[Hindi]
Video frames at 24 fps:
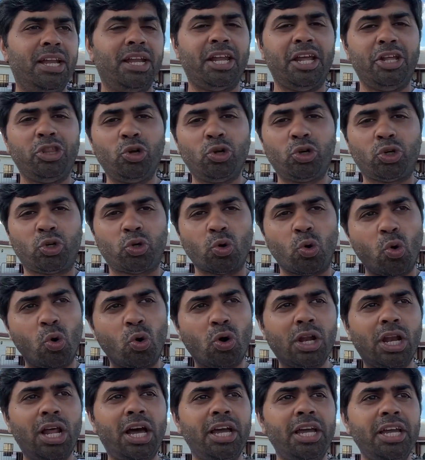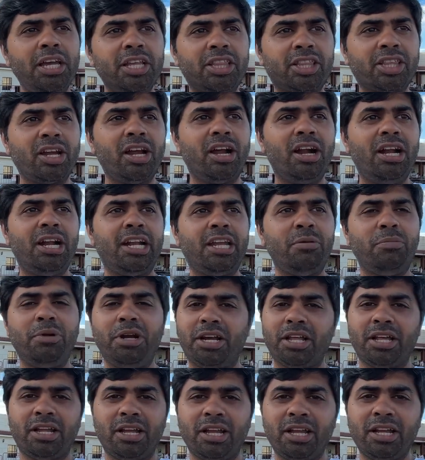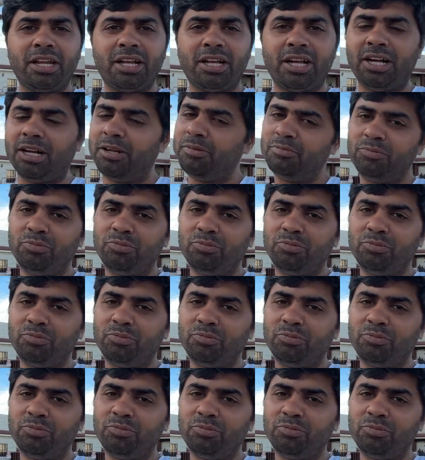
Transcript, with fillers: नहीं तो ढोकला इतना अल्टीमेट है ना इनका